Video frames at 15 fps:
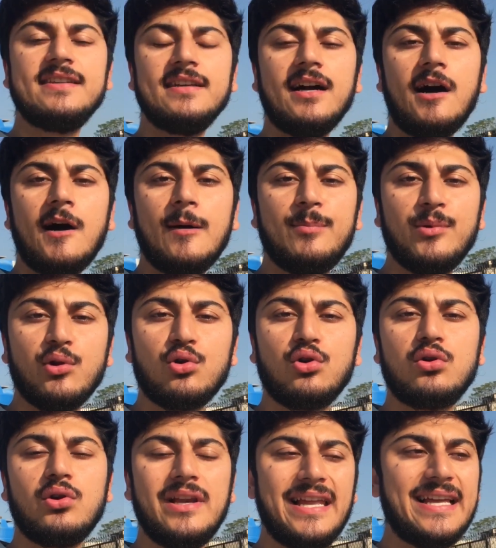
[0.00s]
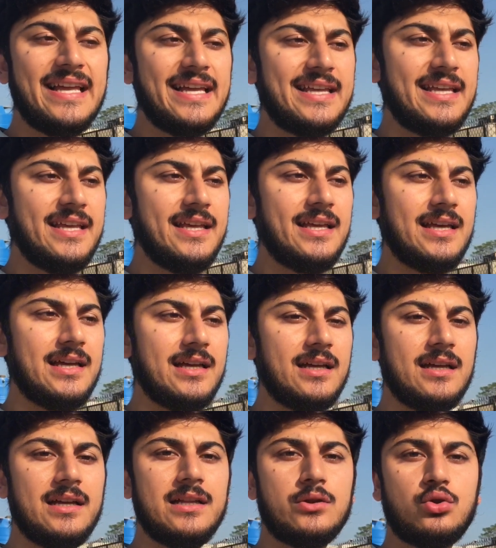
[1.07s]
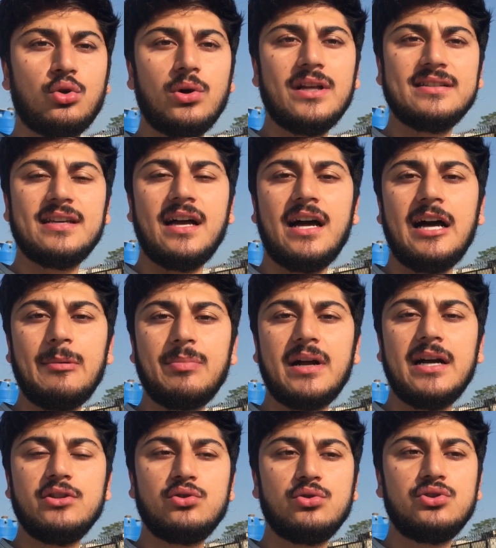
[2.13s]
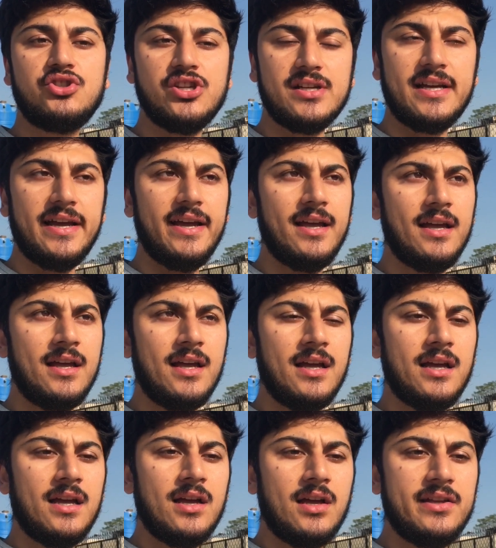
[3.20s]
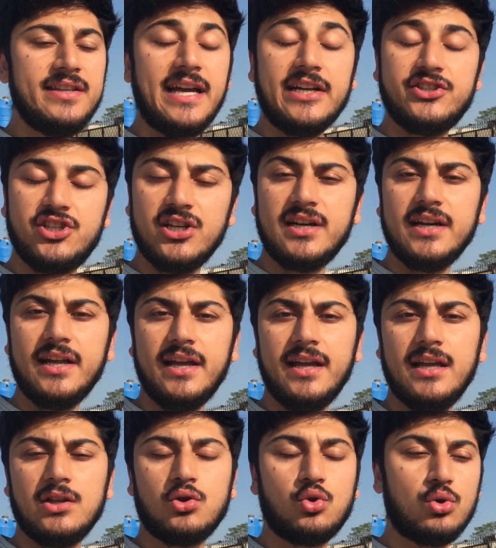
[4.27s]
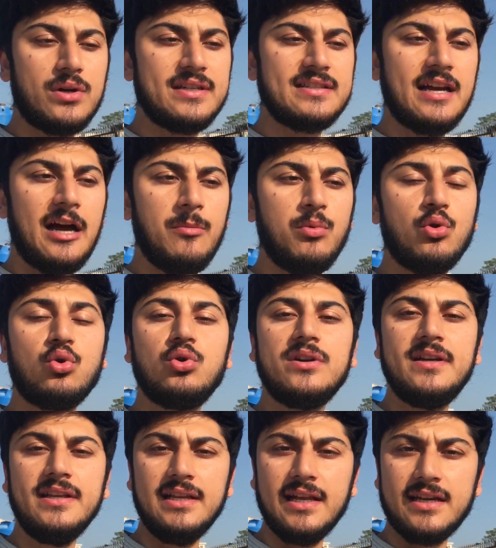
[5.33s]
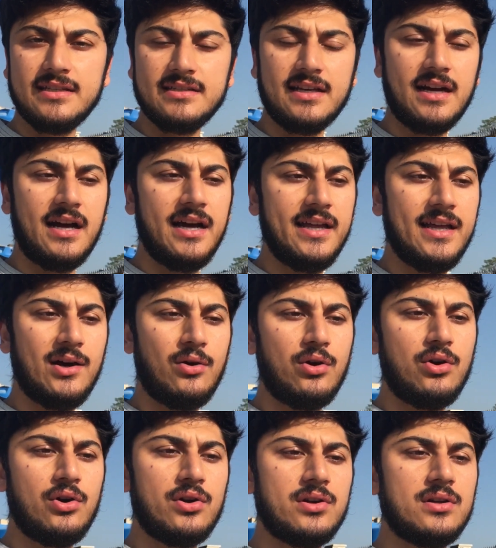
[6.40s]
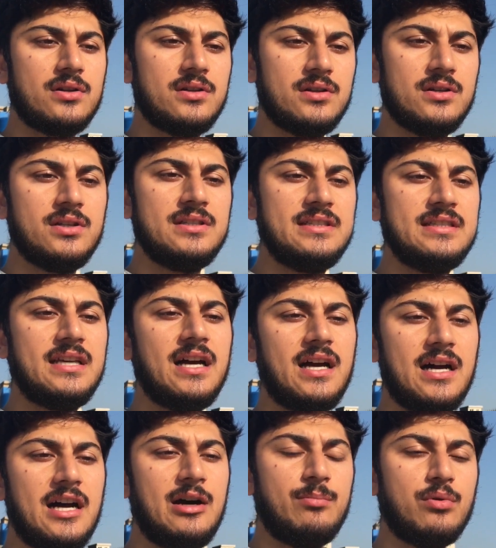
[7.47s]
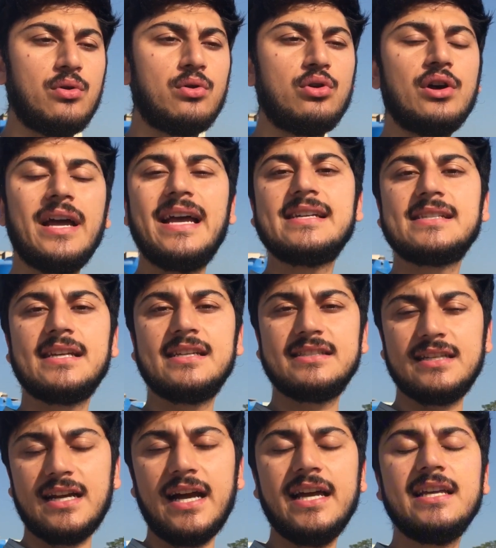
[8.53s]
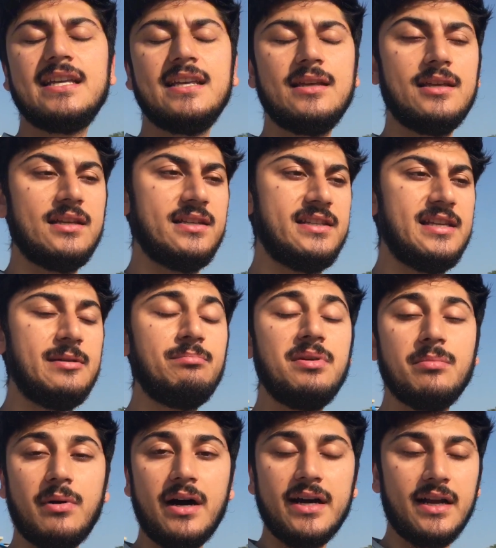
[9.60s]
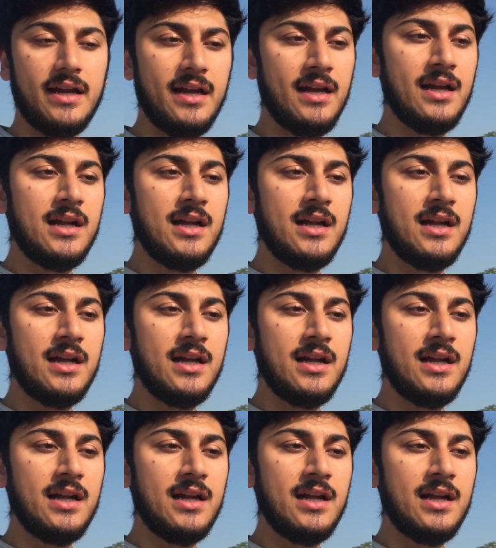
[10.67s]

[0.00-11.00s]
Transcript: ही आप लोगों को लगे कि थोड़ा सा आपका जो चिक है या चिकन है थोड़ा सा आप लोगों को ढीला नज़र आए और या आप लोगों को ऐसा नज़र आए कि ये बीमार है